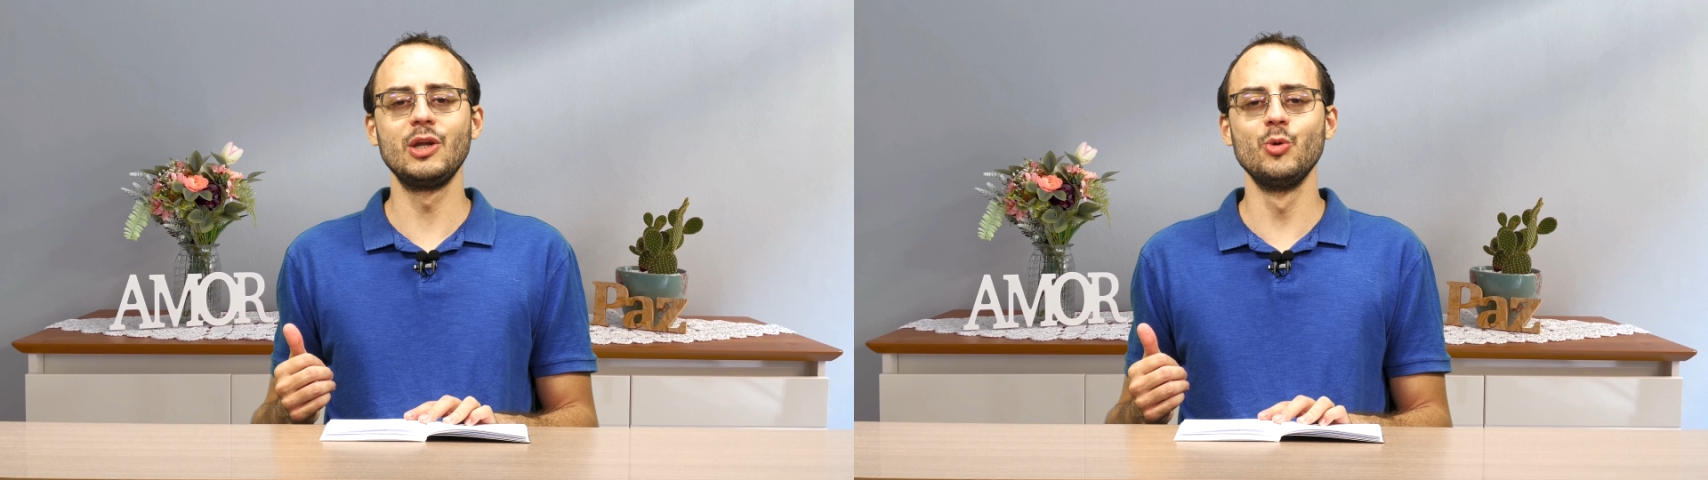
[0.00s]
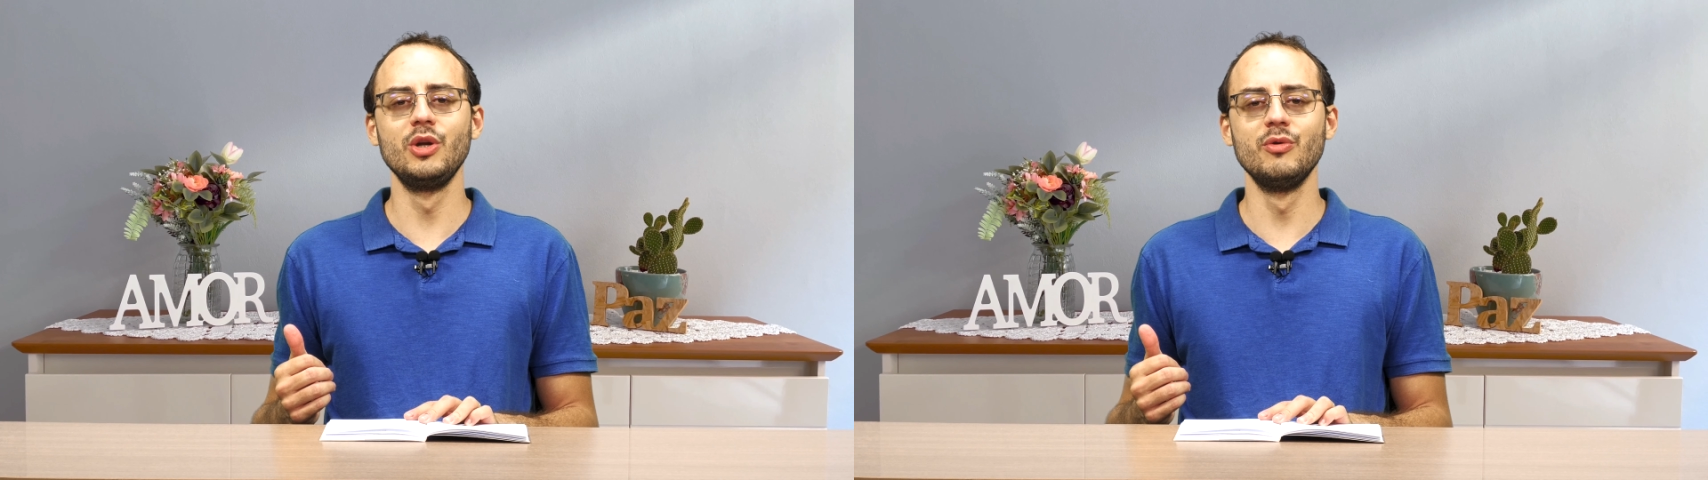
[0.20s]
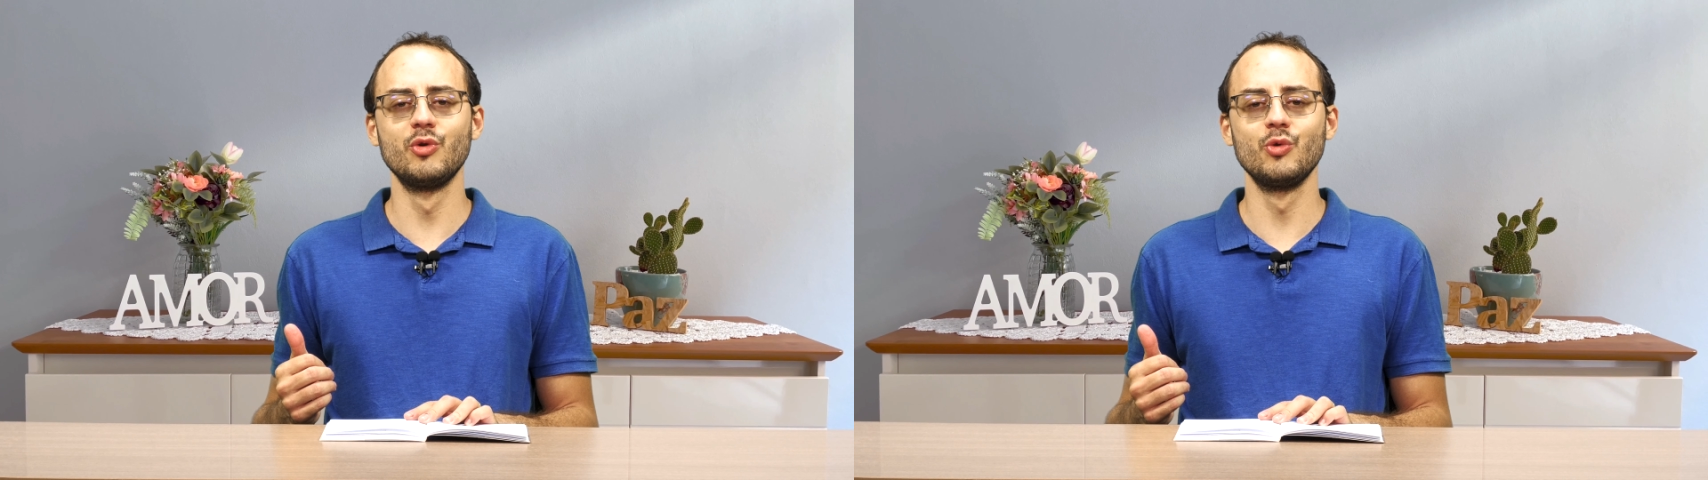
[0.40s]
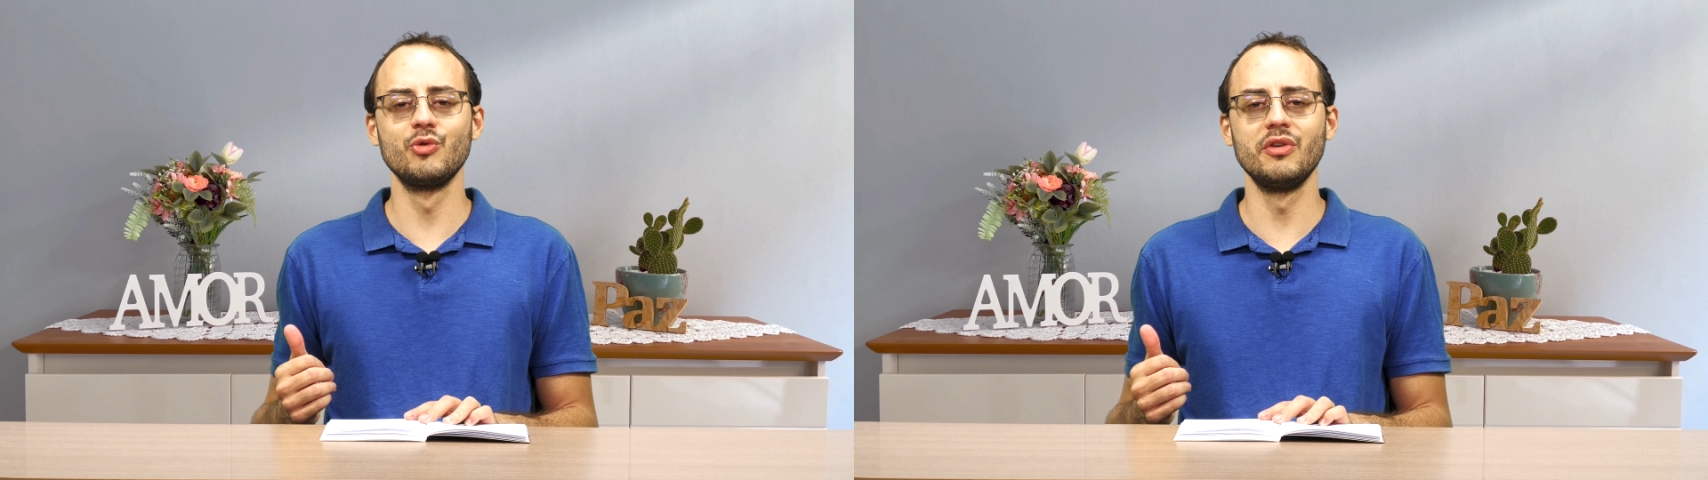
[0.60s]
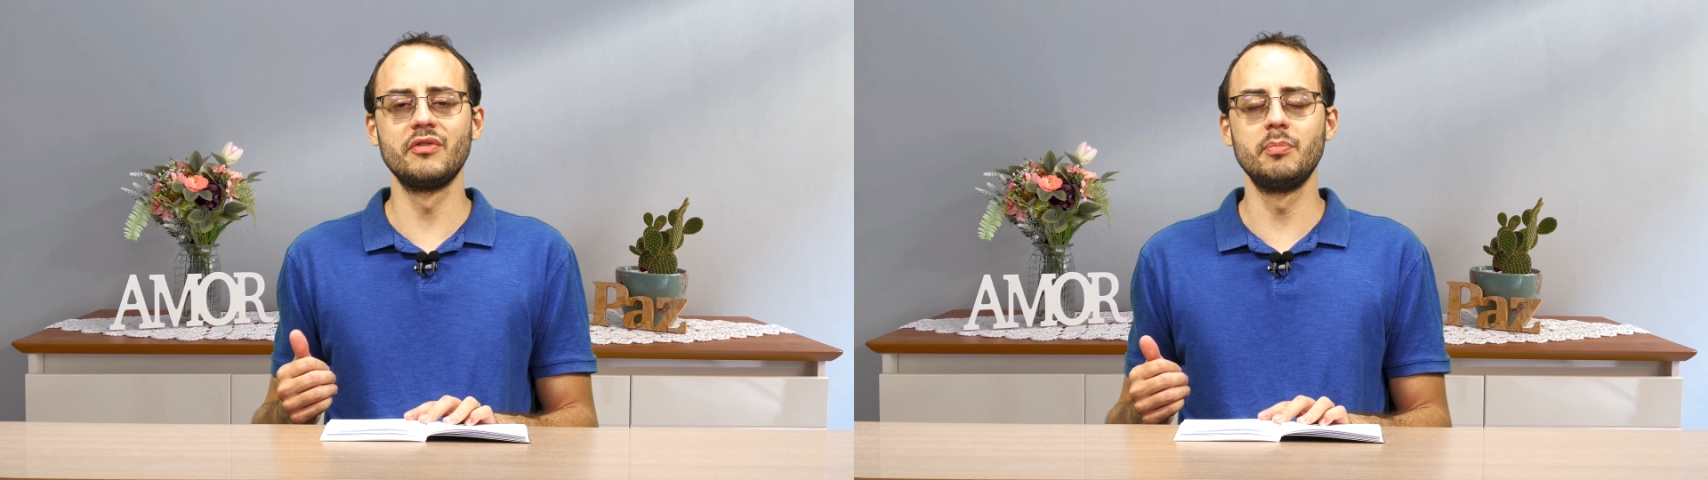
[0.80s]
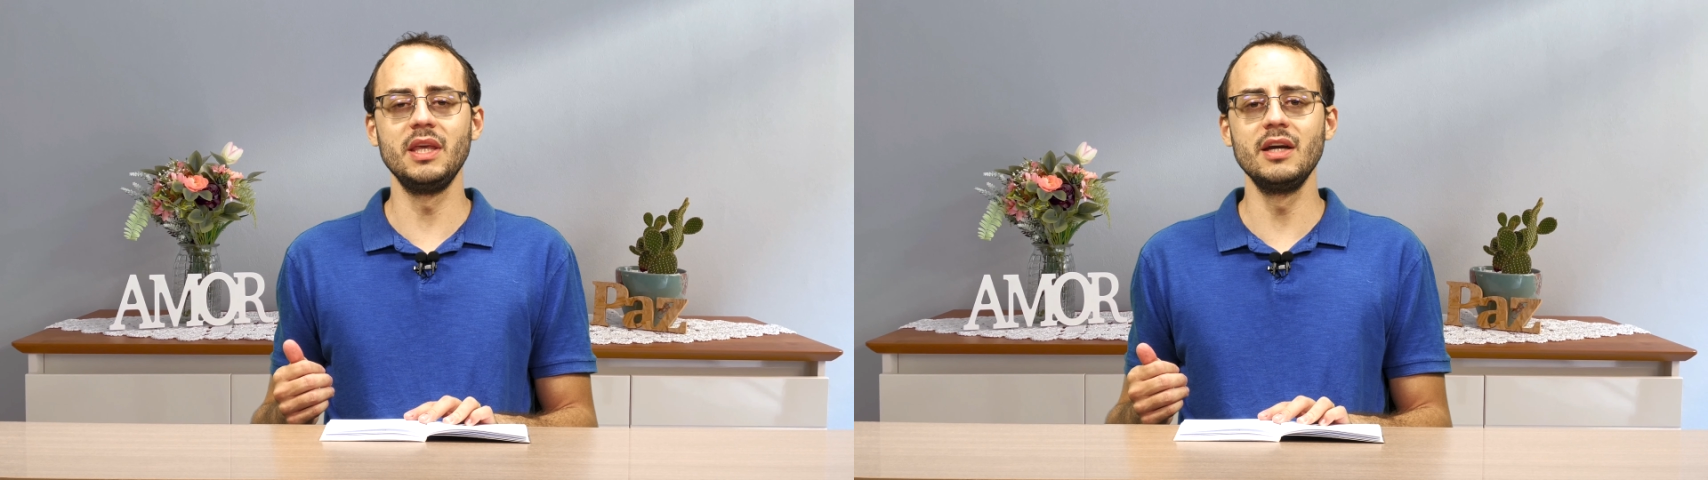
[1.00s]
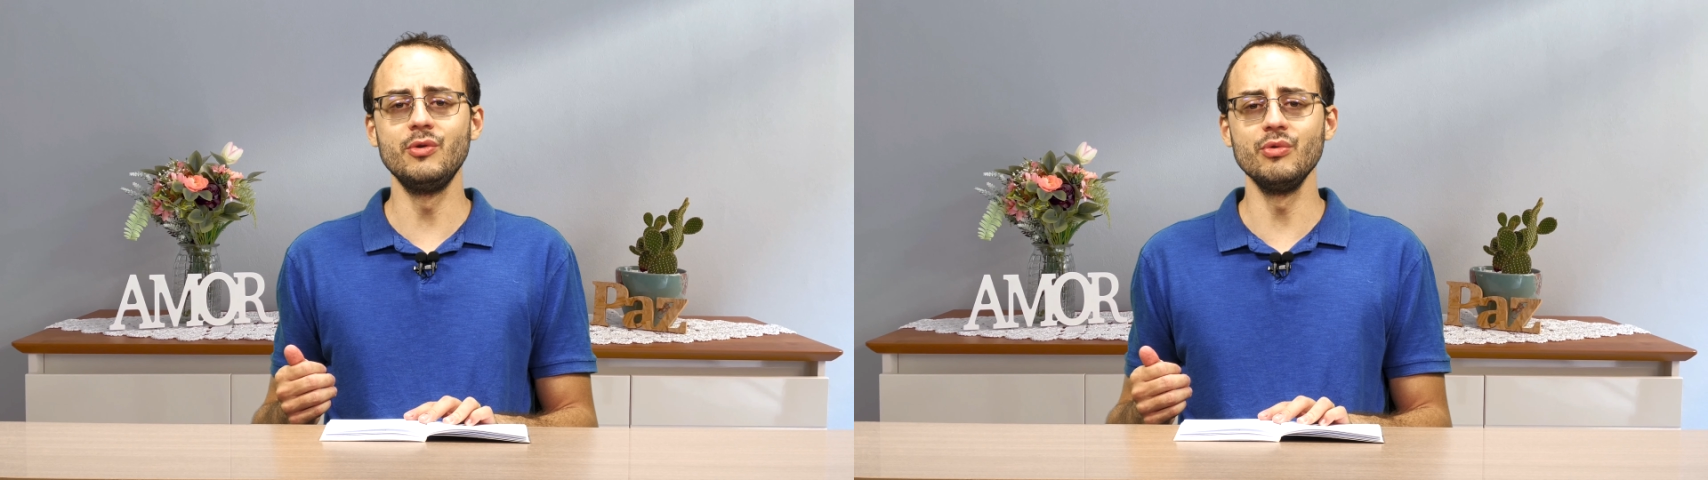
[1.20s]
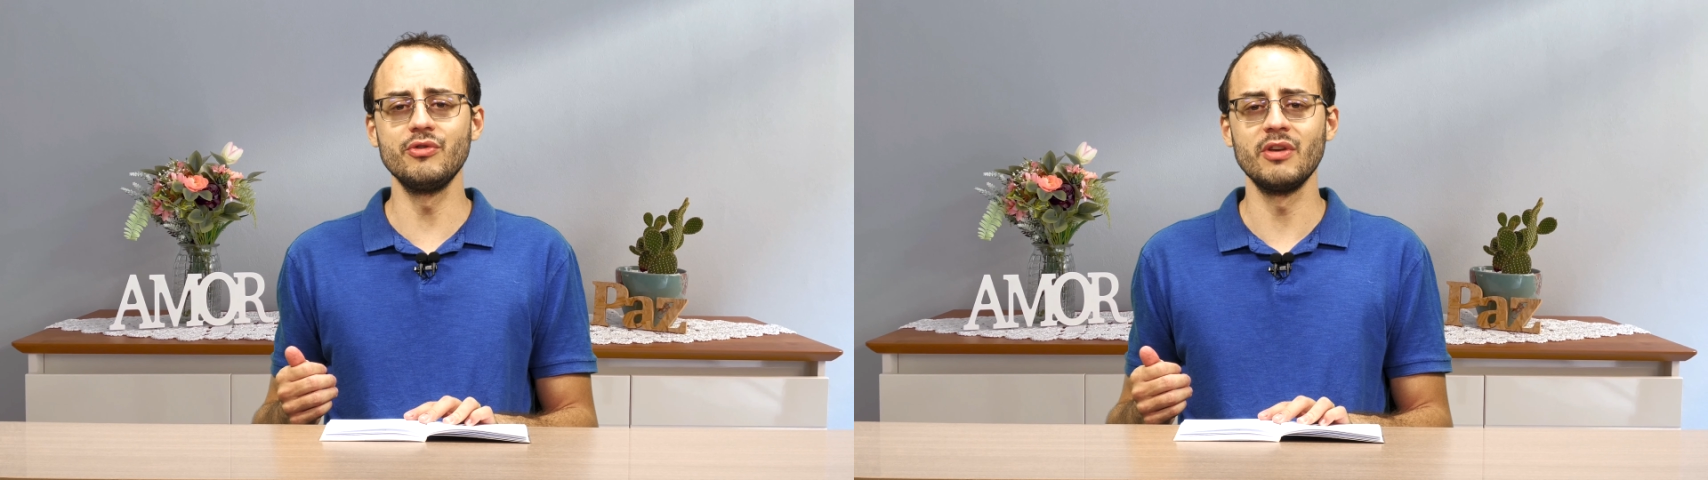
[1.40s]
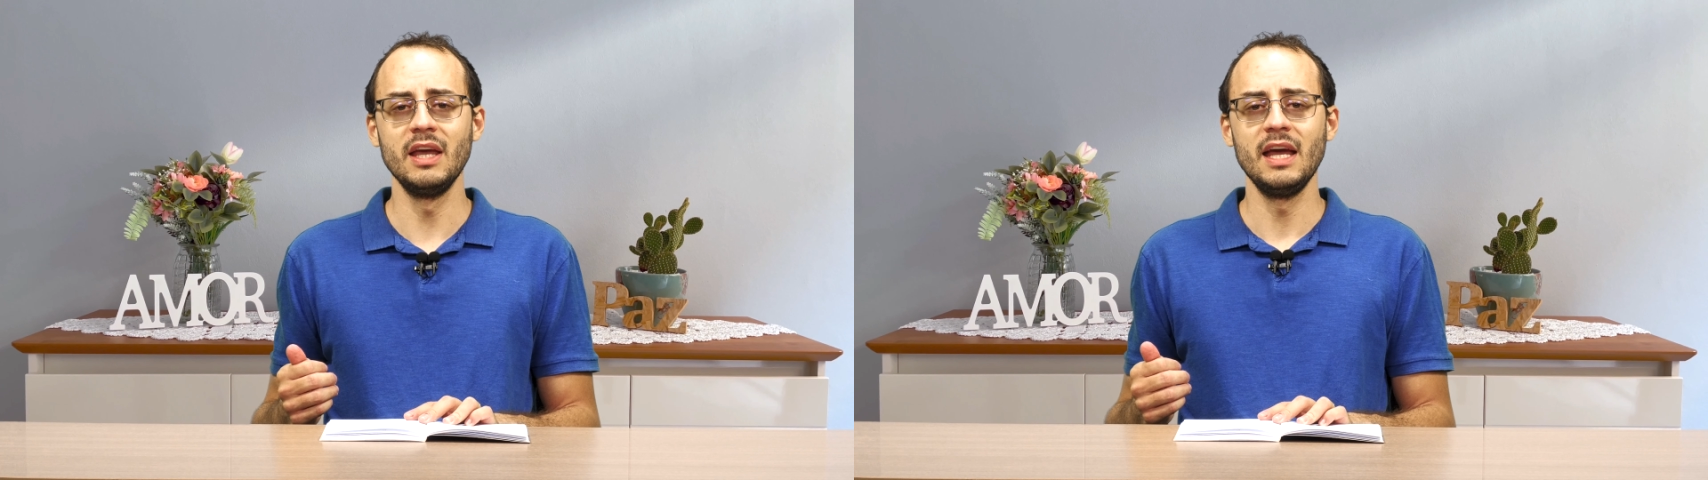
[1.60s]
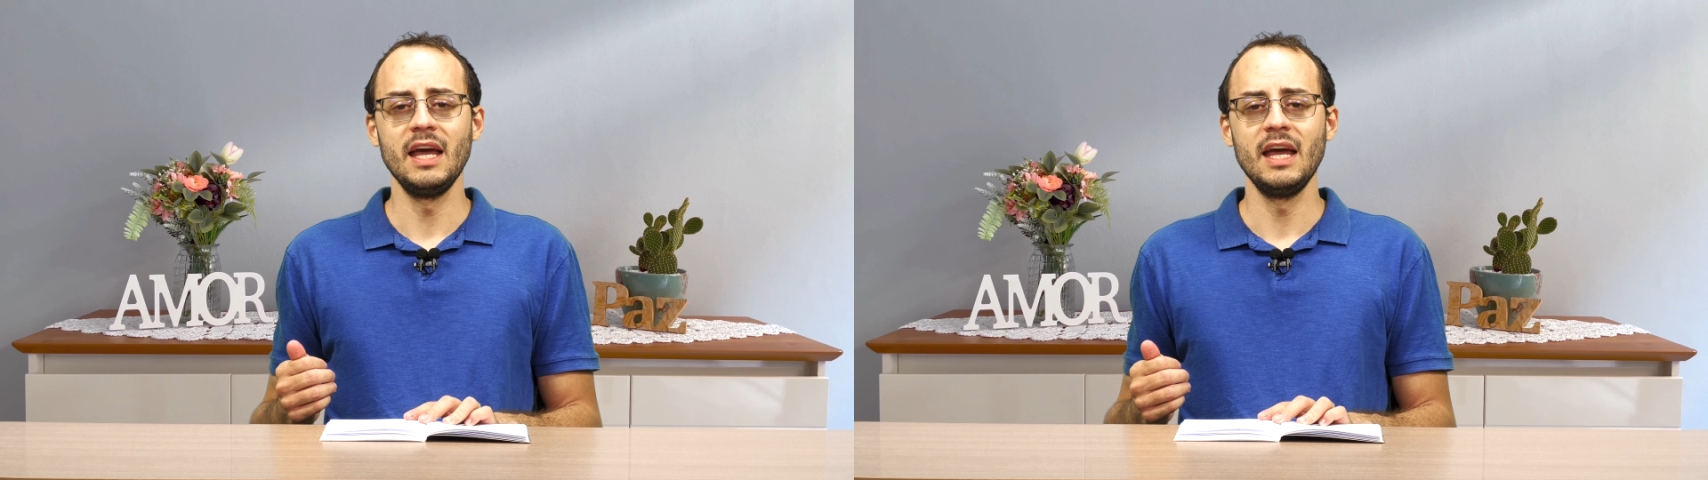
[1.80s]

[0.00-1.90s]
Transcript: do Livro dos Espíritos,